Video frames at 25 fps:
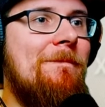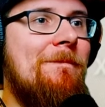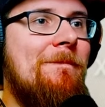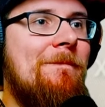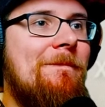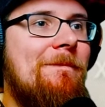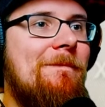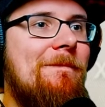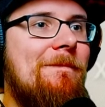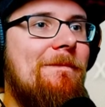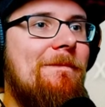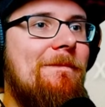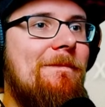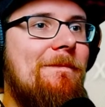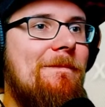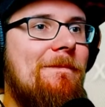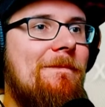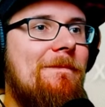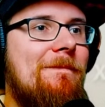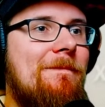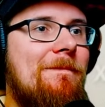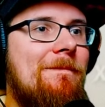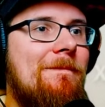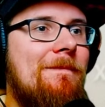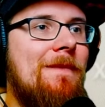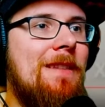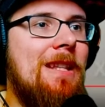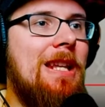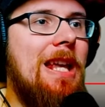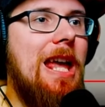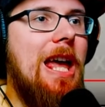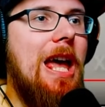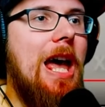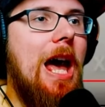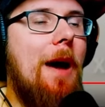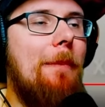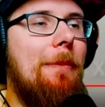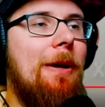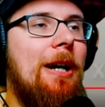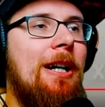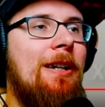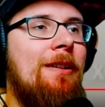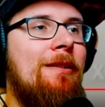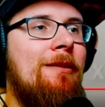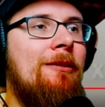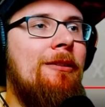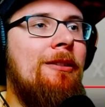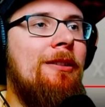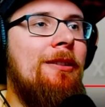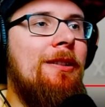berichten immer wieder über. Aber
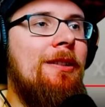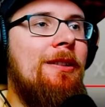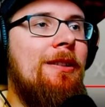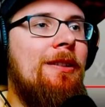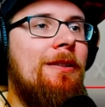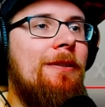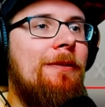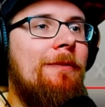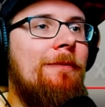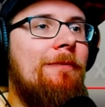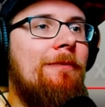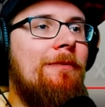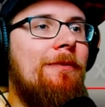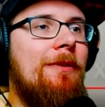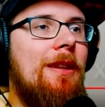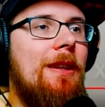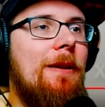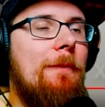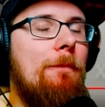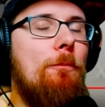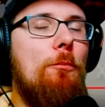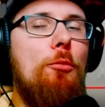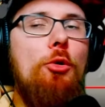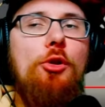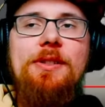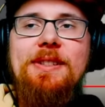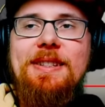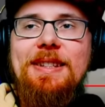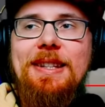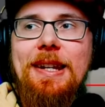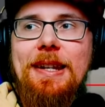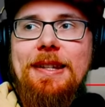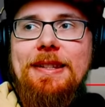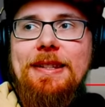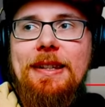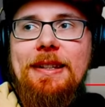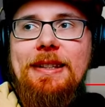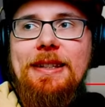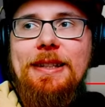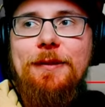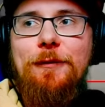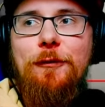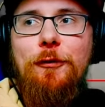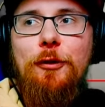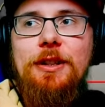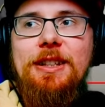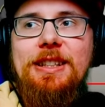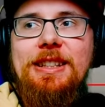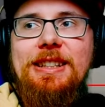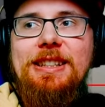müsste das dann nicht
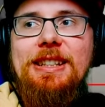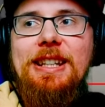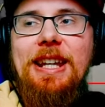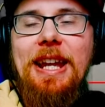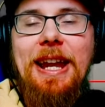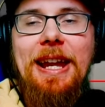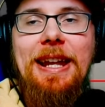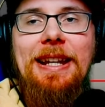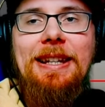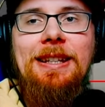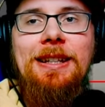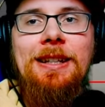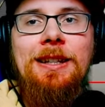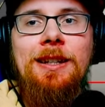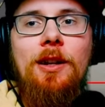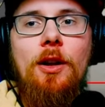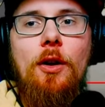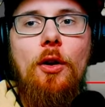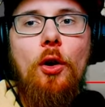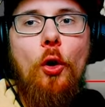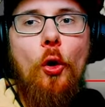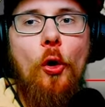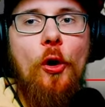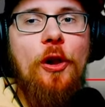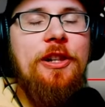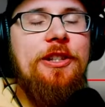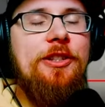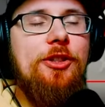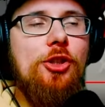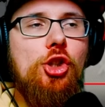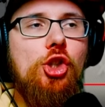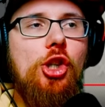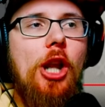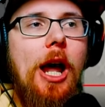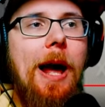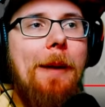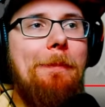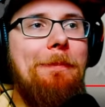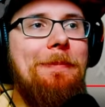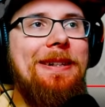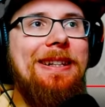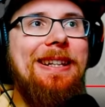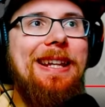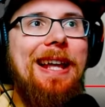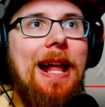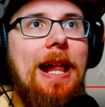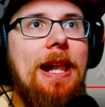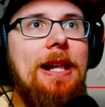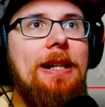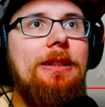für jeden Holzstapel
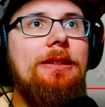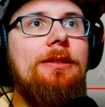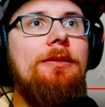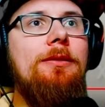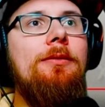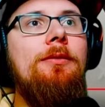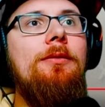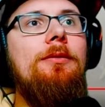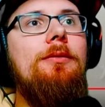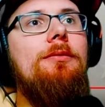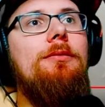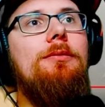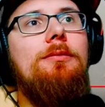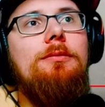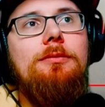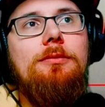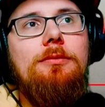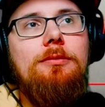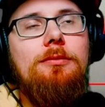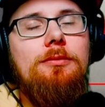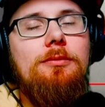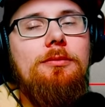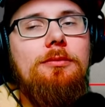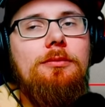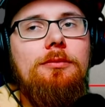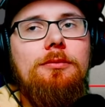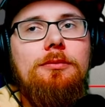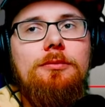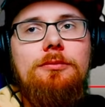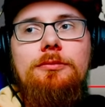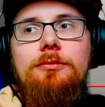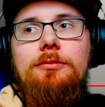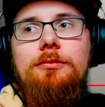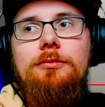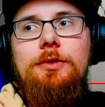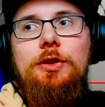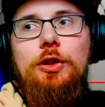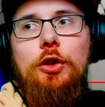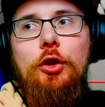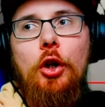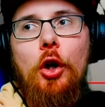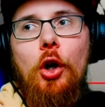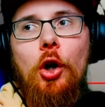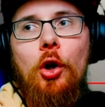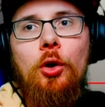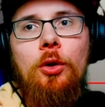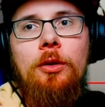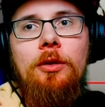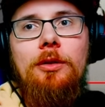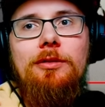gelten? You
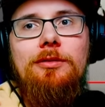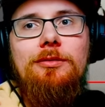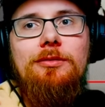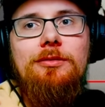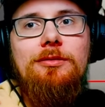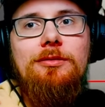know?